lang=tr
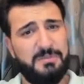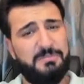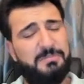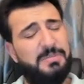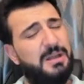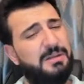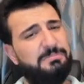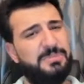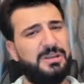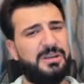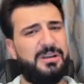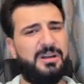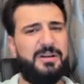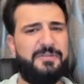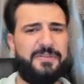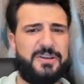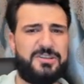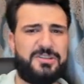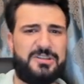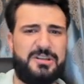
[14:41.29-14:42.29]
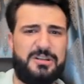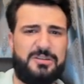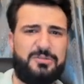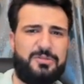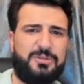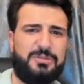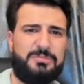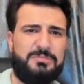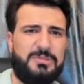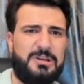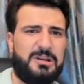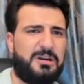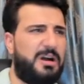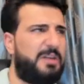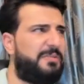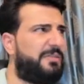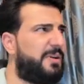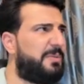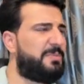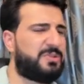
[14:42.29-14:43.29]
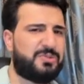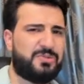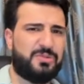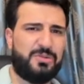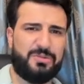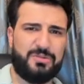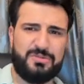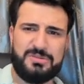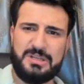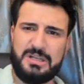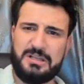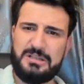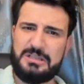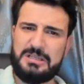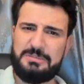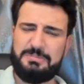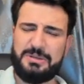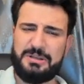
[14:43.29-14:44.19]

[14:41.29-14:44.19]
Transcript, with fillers: Ben bir kafe işletiyorum. Kafemiz çok güzeldir.